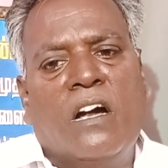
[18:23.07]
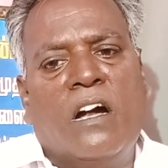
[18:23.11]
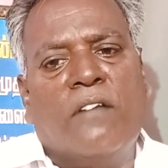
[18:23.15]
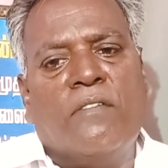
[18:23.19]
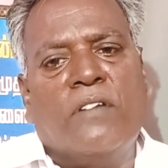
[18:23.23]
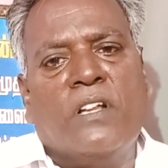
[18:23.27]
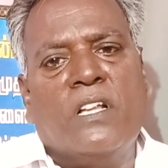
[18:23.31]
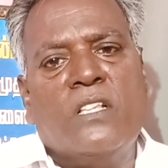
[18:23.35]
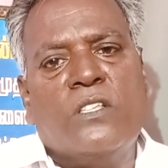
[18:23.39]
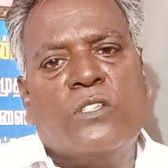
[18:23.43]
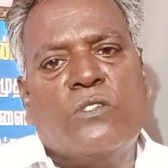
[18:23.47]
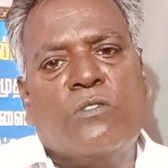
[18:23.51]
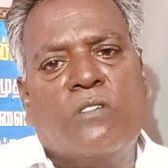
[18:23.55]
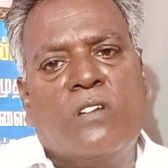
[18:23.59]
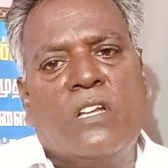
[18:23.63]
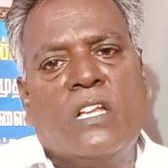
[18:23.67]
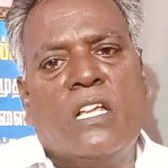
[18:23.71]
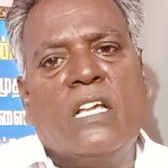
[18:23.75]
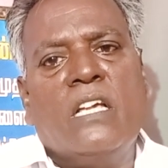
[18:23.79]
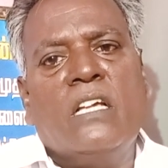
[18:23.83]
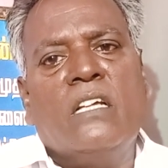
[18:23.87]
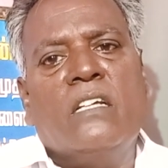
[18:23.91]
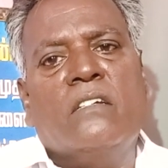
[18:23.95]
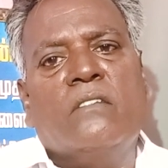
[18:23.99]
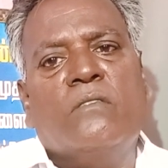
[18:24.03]
அப்படின்னு
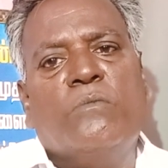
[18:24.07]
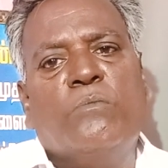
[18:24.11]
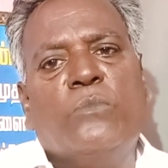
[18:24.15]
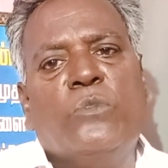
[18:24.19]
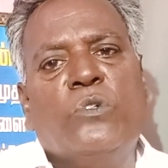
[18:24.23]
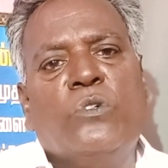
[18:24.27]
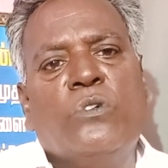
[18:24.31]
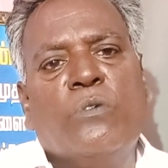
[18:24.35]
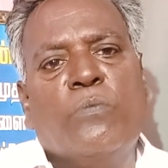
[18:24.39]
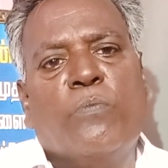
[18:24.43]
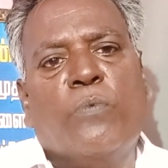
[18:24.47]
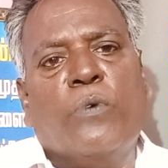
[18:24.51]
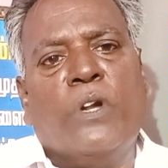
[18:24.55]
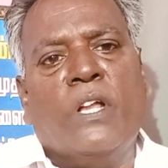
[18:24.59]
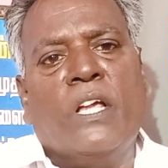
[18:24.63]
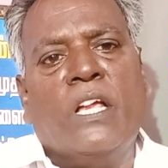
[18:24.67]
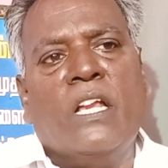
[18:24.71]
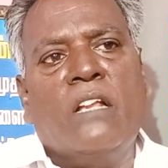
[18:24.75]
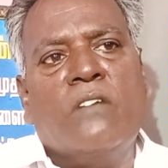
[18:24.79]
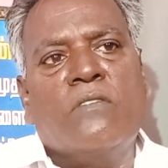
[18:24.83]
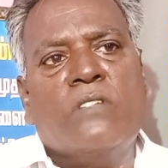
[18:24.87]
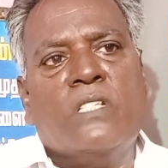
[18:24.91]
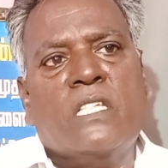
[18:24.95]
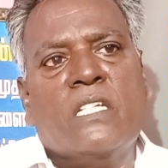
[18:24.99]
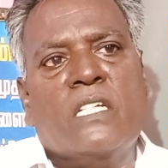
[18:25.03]
சொல்லி மூணு
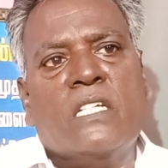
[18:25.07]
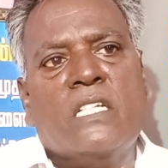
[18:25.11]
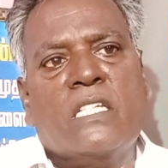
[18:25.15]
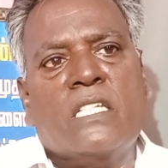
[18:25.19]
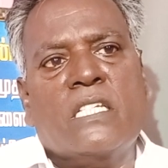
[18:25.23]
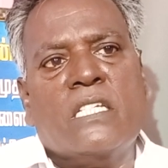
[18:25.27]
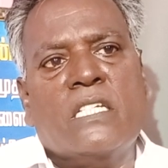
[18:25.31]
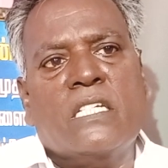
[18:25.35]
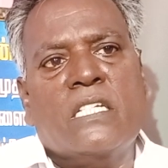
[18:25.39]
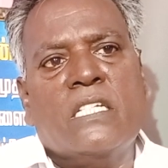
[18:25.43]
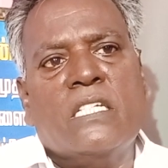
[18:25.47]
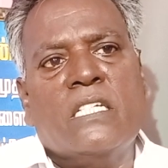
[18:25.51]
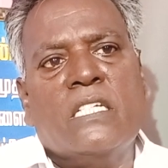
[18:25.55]
பிள்ளைங்கள வச்சுக்கிட்டு